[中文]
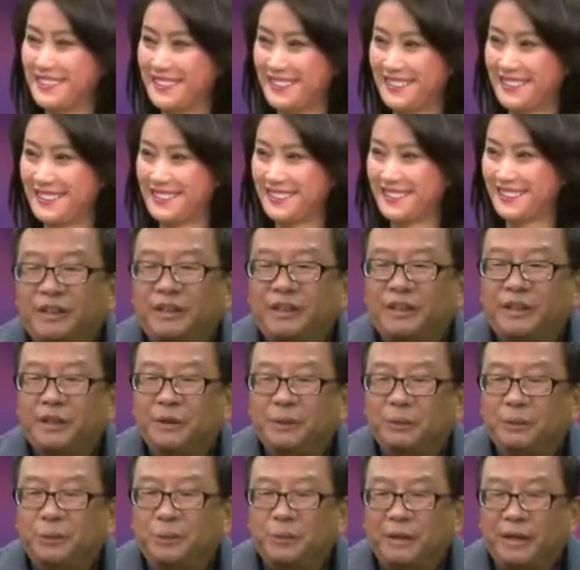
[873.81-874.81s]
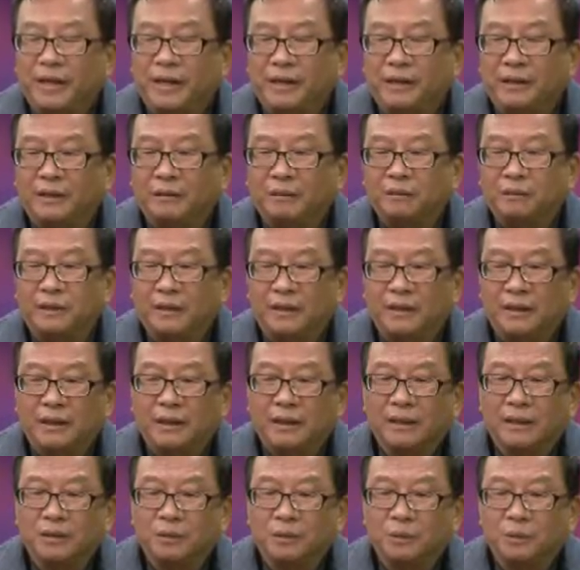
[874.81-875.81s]
哦，那是零五年，零五年
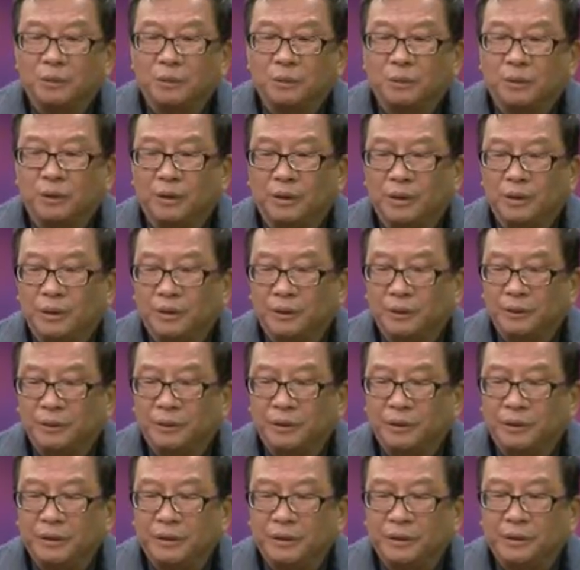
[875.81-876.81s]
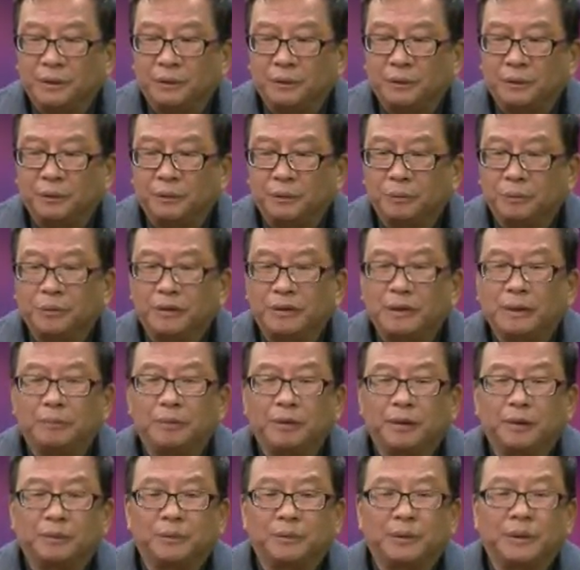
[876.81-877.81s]
呢，中国有一个农民代
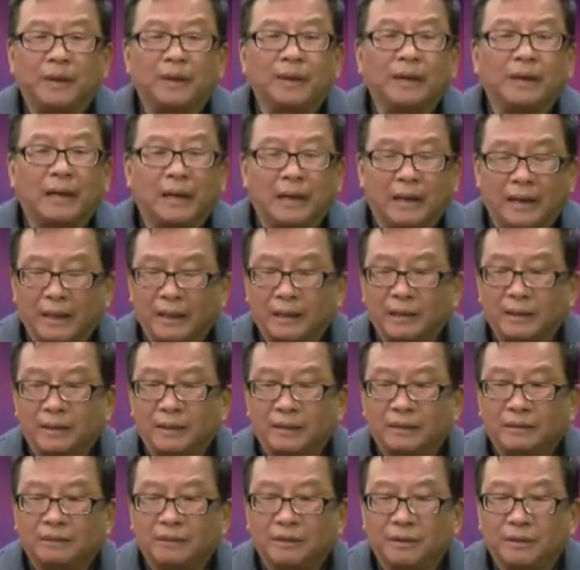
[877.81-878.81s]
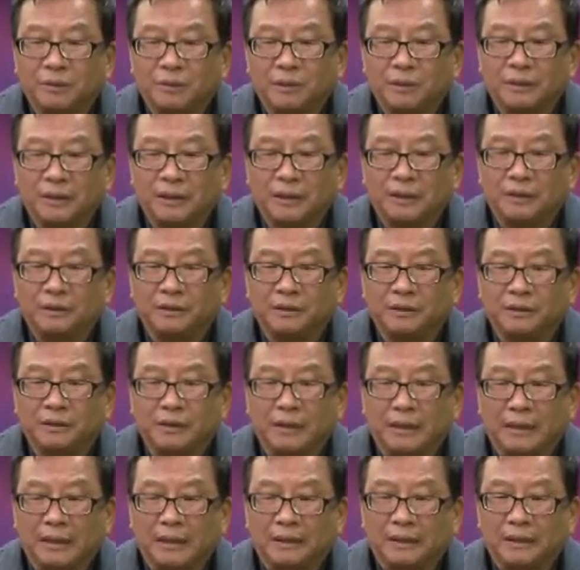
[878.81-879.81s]
表团来，因为国家有时候
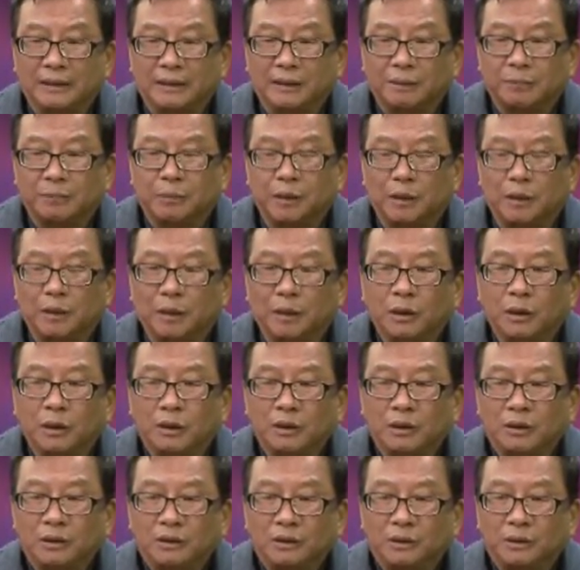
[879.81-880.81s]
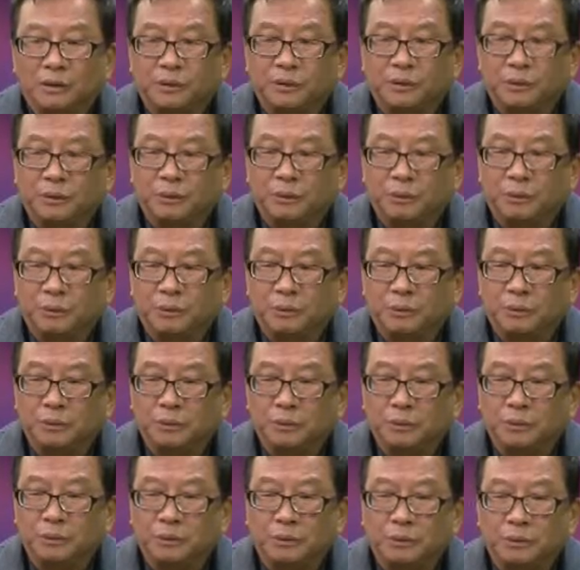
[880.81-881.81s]
来的人嘛，就是我
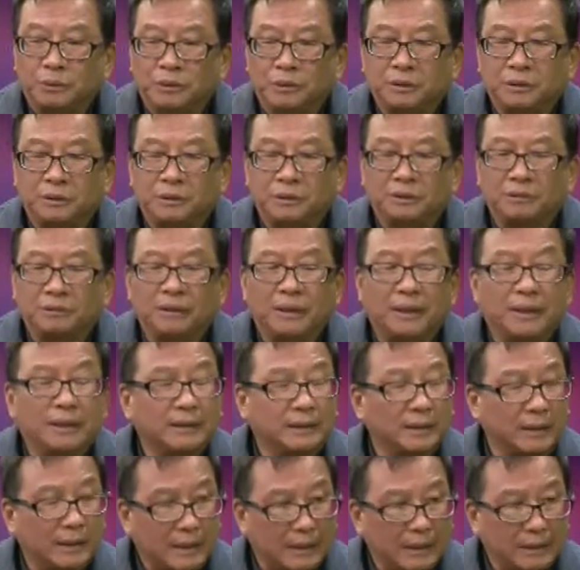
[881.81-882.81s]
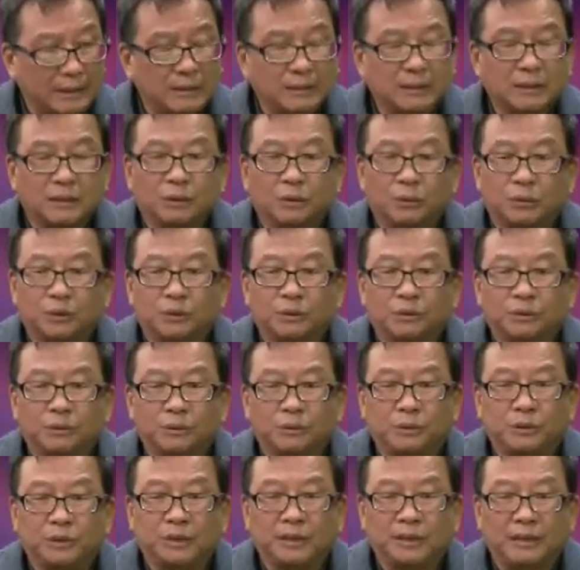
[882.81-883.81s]
说我就因为难得来一次，我就
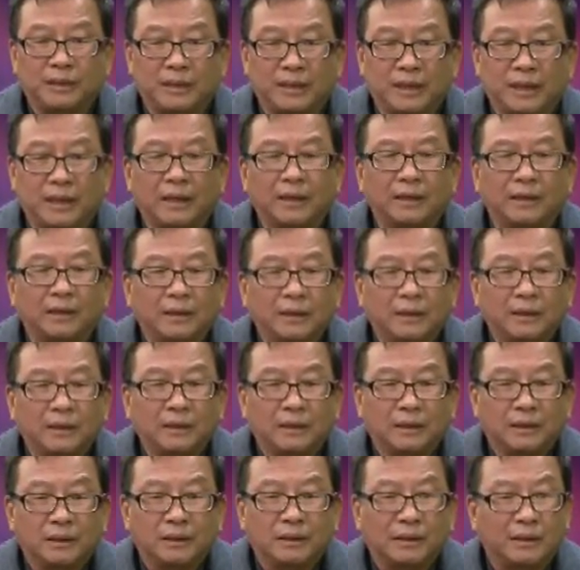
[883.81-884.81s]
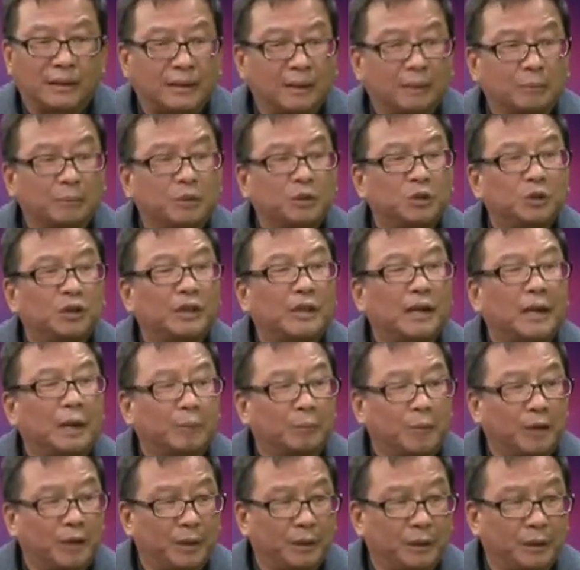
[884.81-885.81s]
出这个钱，给他们去卡
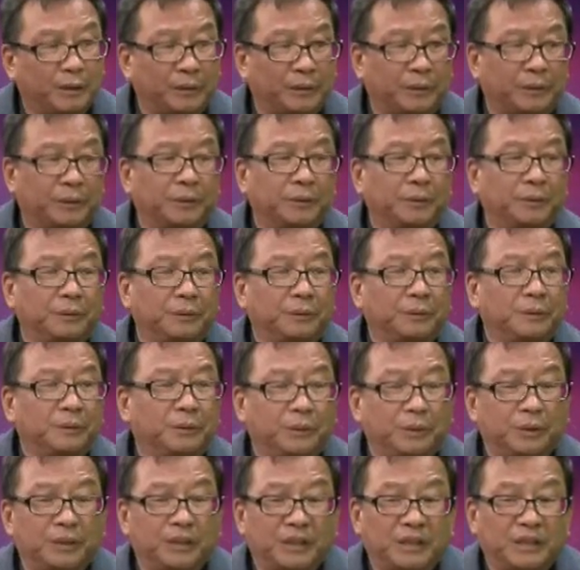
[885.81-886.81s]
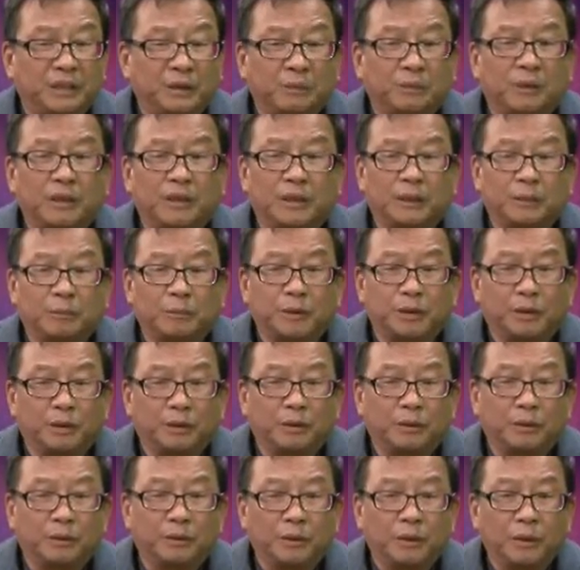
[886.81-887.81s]
梅尔旅游，我也希望他们
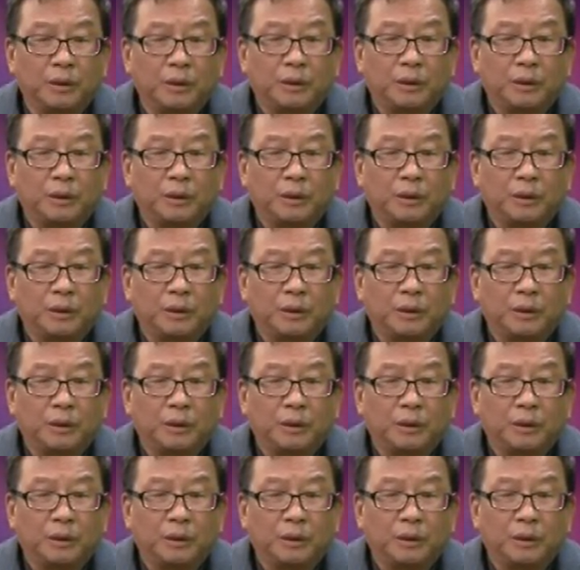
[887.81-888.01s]
能够。